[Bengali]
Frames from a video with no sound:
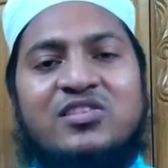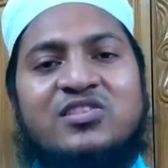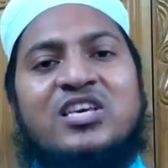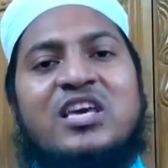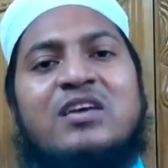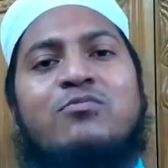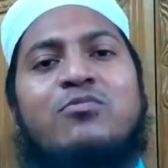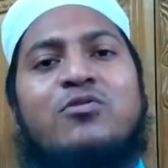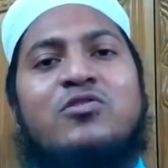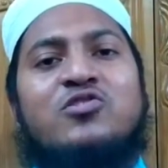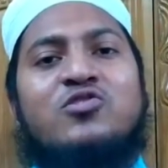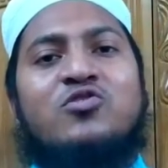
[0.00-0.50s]

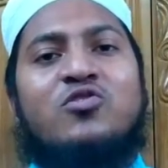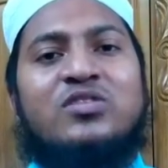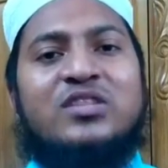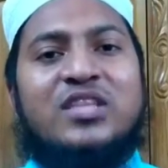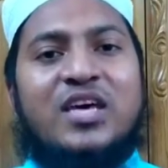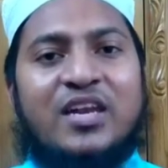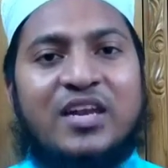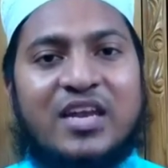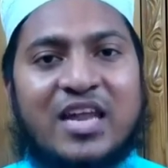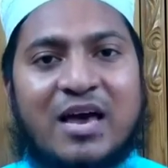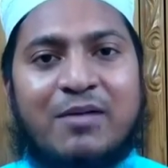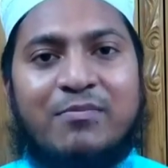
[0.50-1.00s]
যে বছর
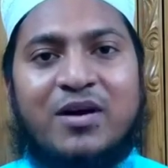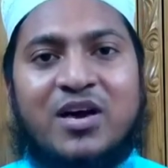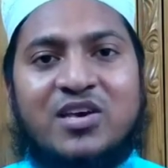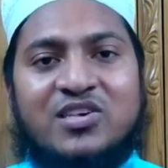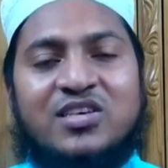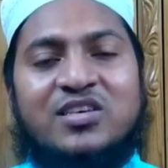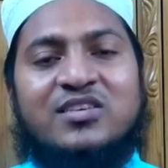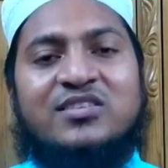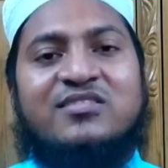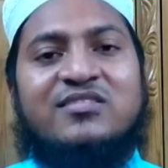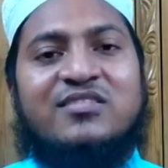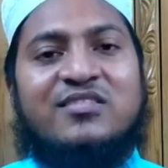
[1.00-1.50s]
তার নাম
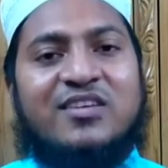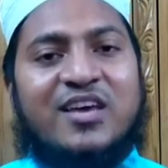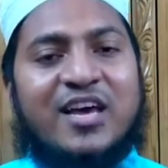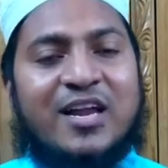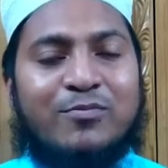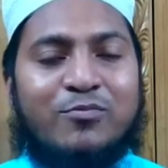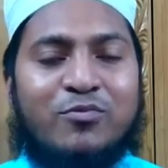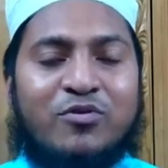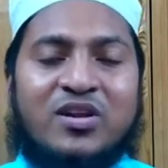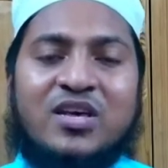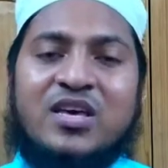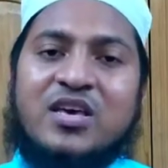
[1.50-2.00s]
আসে
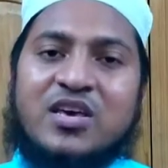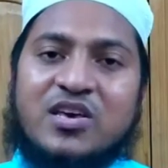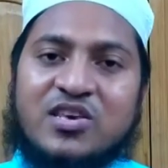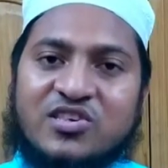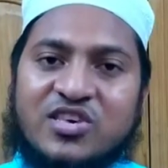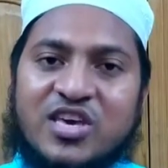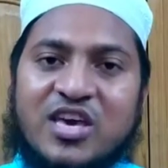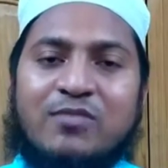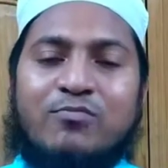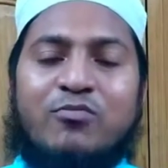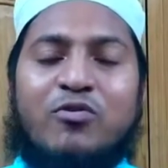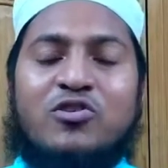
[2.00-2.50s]
সিরিয়াল পরে
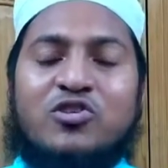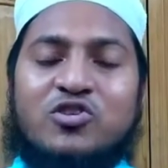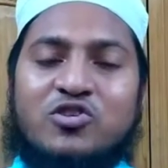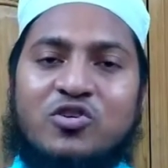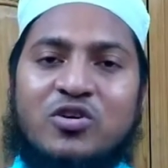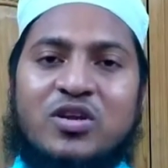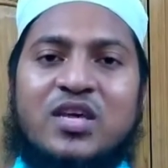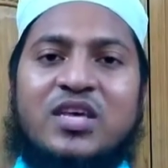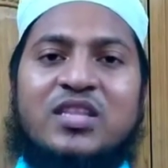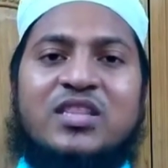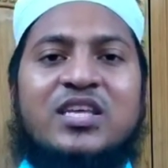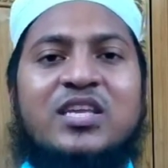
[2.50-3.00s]
সেই
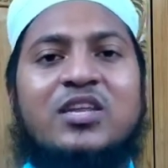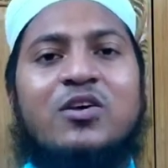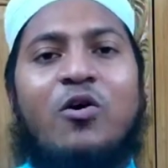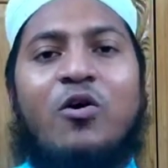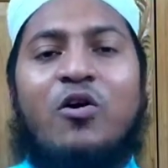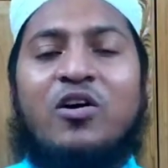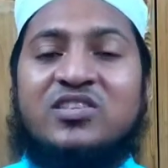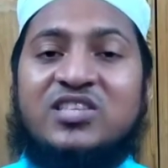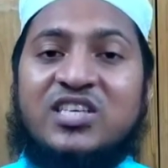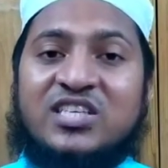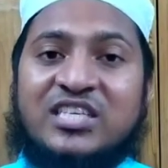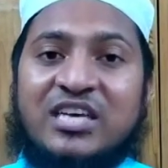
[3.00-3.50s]
বছরে তিনি
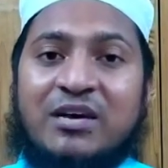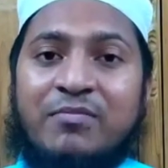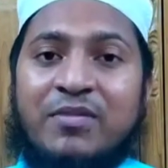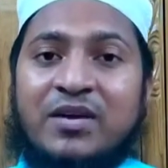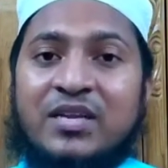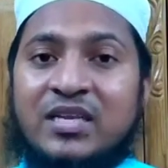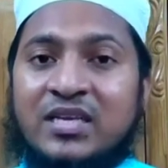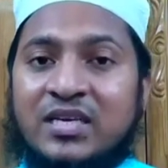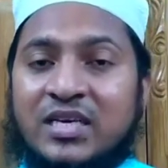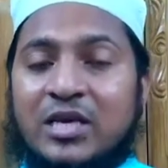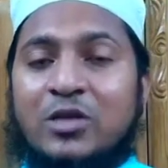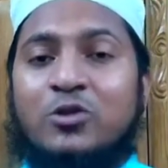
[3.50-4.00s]
হজে
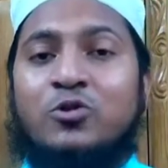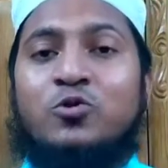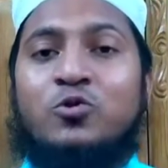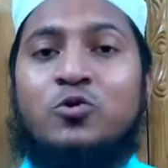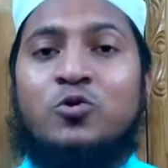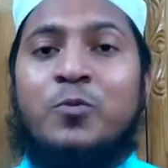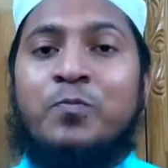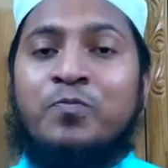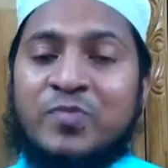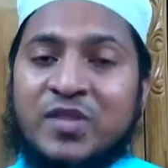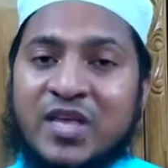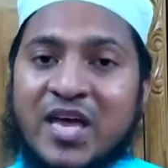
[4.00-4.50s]
যাবেন
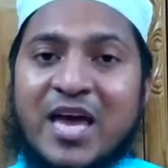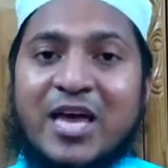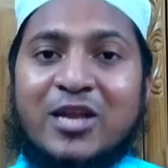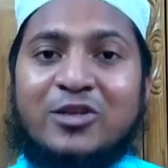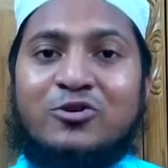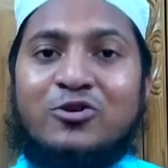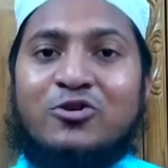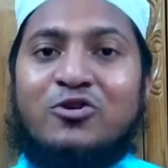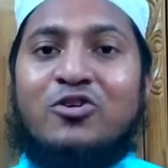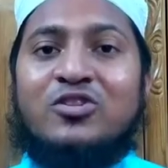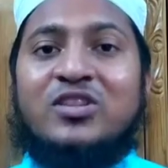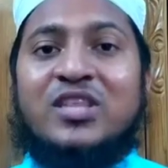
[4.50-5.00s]
কিন্তু এর
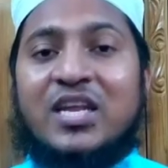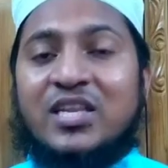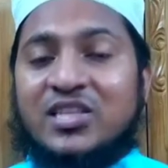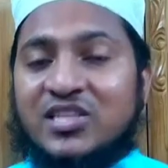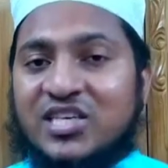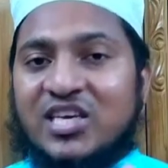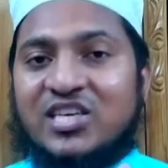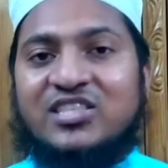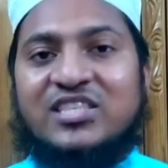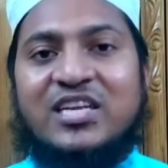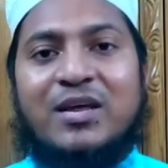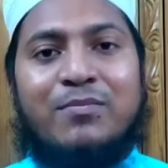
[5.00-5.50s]
জন্য তার
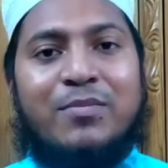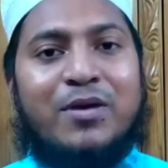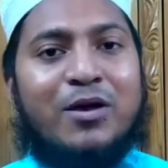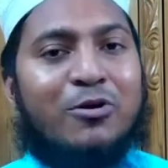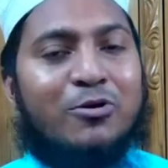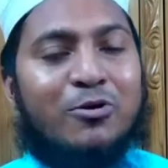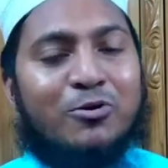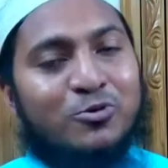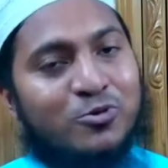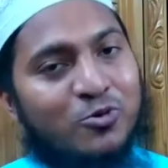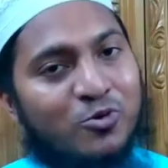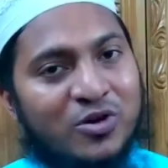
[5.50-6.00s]
চেষ্টা
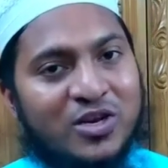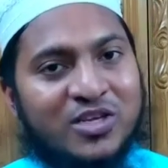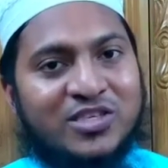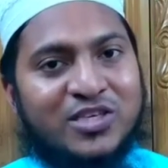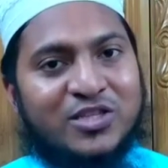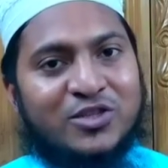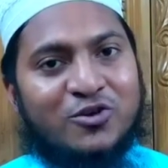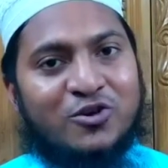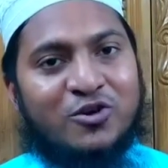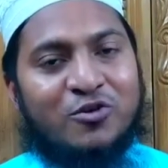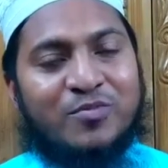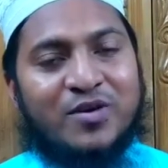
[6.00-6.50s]
মেহনত করে
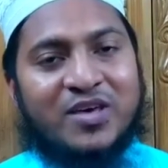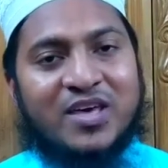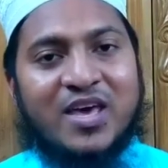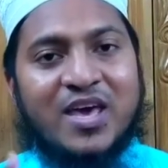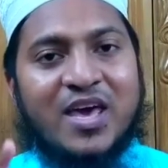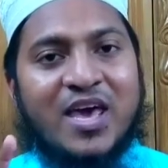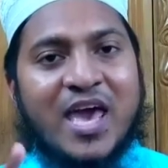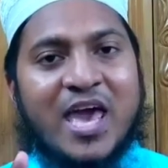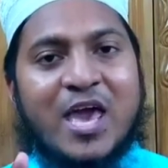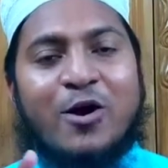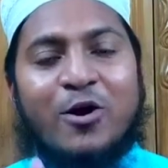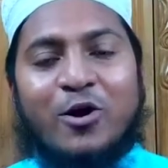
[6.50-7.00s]
যেতে হবে
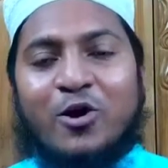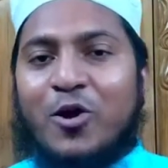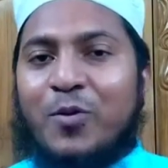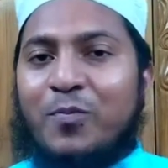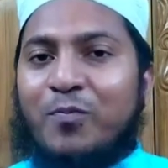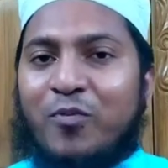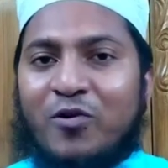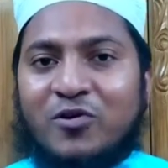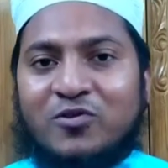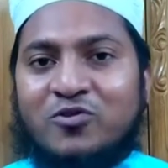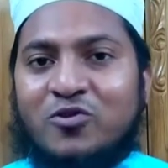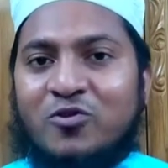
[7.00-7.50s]
এই হলো
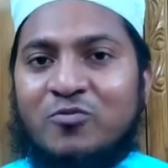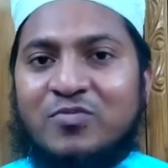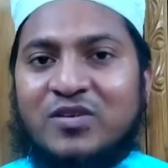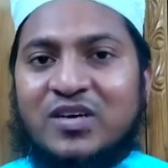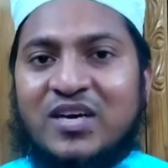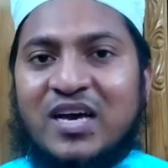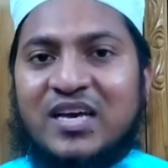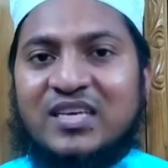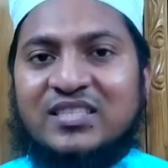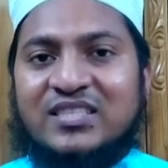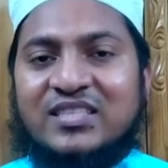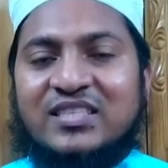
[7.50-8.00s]
প্রথম
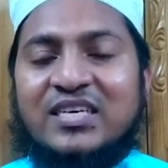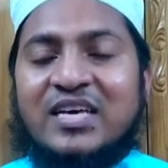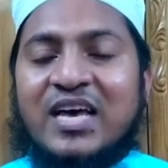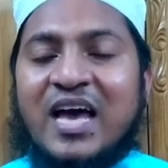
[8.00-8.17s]
কাজ